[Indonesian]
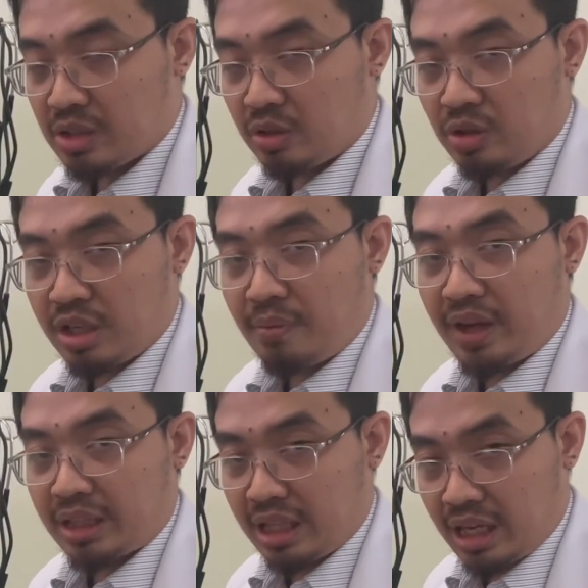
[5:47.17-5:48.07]
contohnya
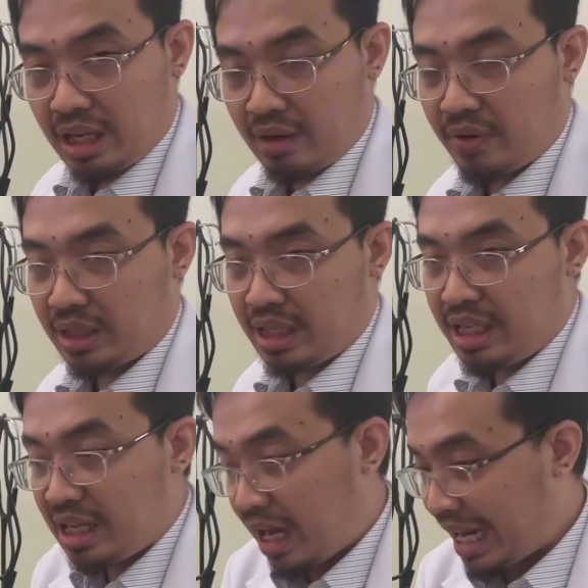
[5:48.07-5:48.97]
PT PT
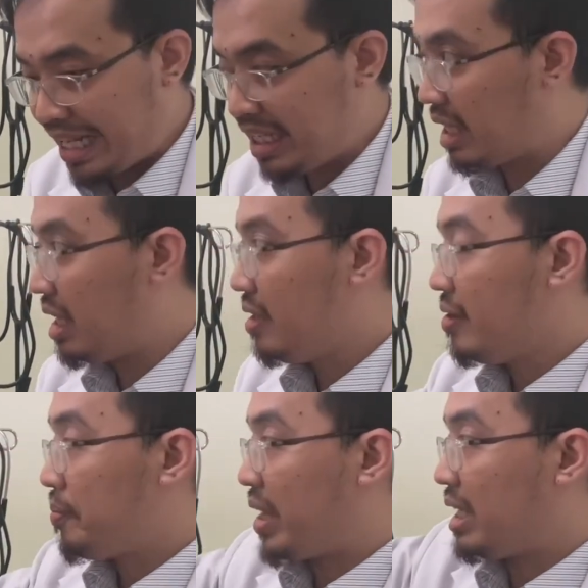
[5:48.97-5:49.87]
dengan nadi ya
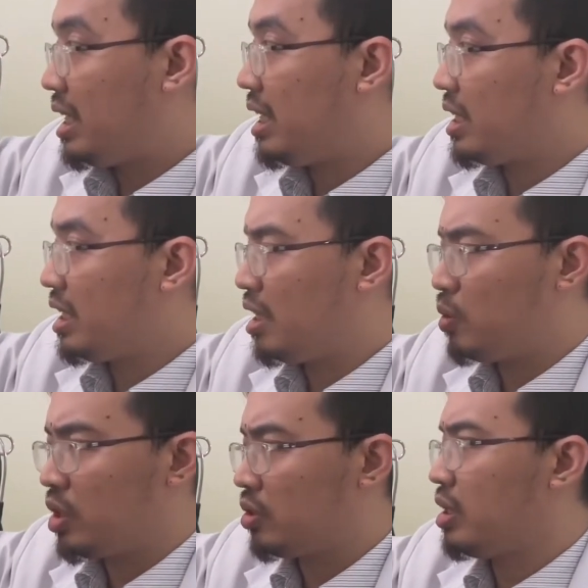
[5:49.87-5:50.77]
nadi lihatnya dari
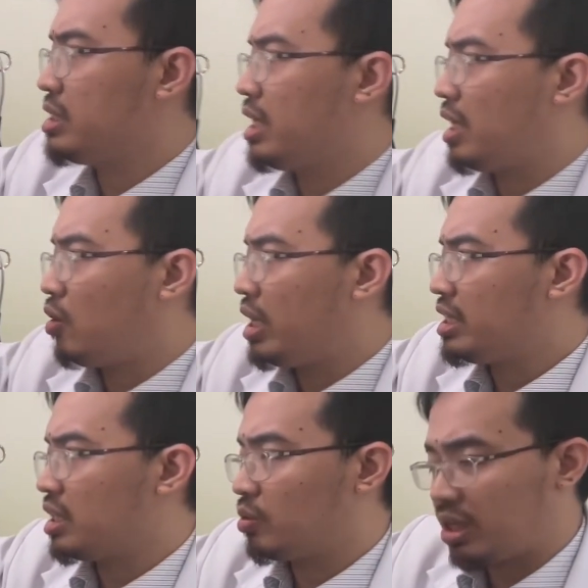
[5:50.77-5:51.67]
monitor aja ya kalau
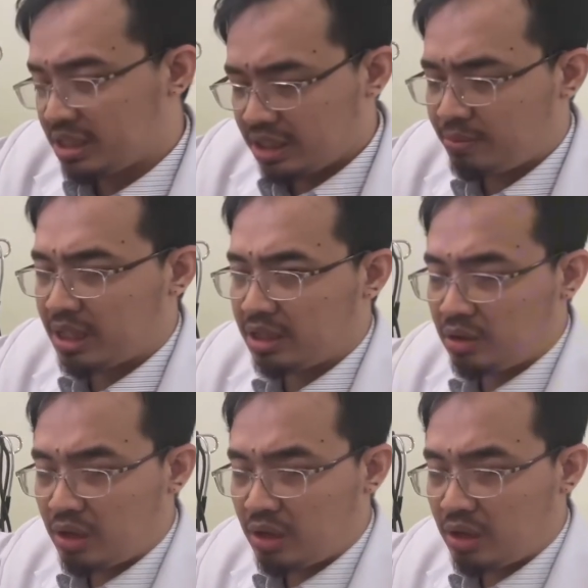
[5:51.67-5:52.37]
ada saturasinya berarti